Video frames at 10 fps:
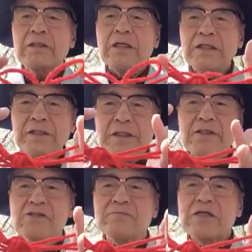た一手
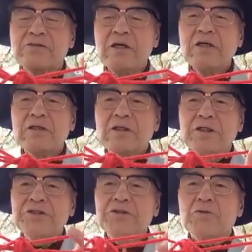で済みますね
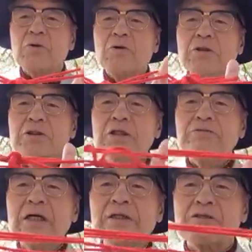置とこう入れ
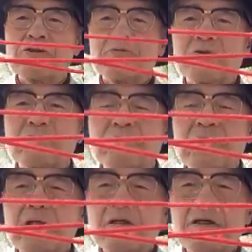るだけで済むという
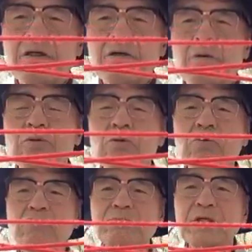ね
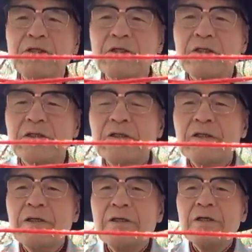驚くべき、
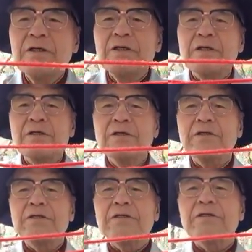
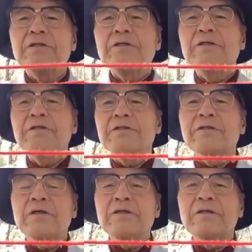
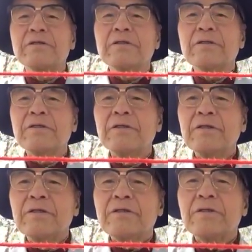
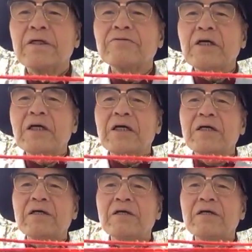えー、楽な